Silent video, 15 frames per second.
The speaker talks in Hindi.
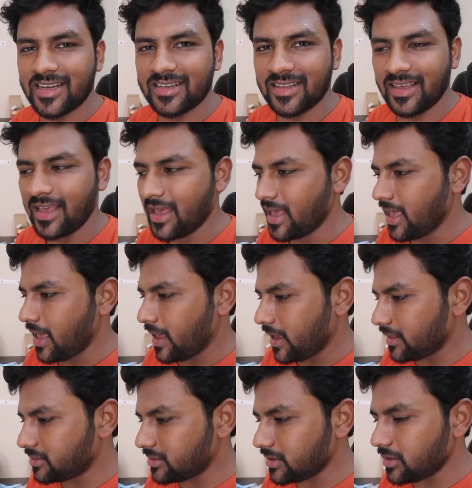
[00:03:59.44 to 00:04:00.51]
करते हैं
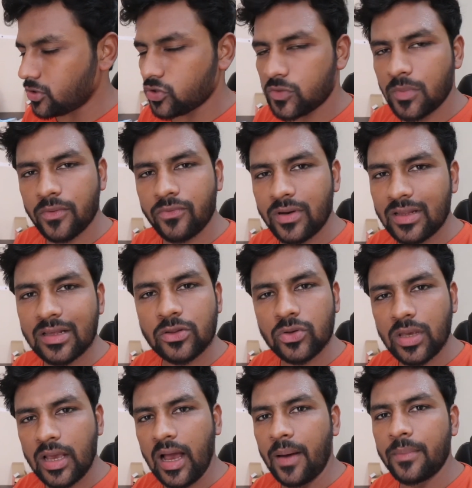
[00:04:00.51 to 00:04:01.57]
इतने दिनों से मैं फ्री था तो
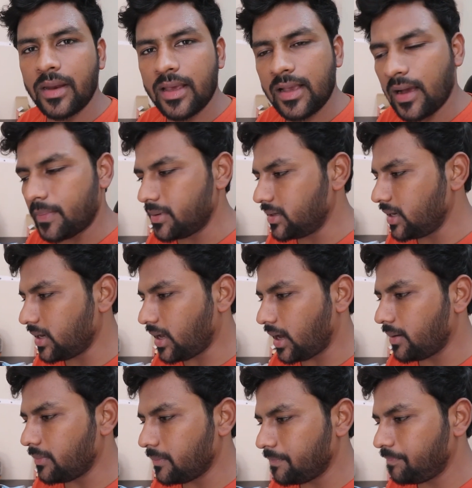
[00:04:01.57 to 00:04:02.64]
ये काम नहीं का अभी ये
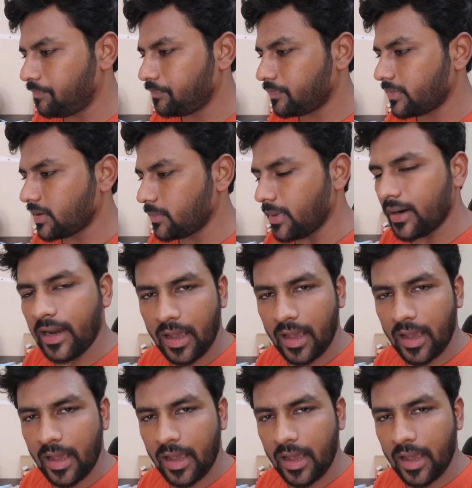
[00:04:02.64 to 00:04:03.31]
काम में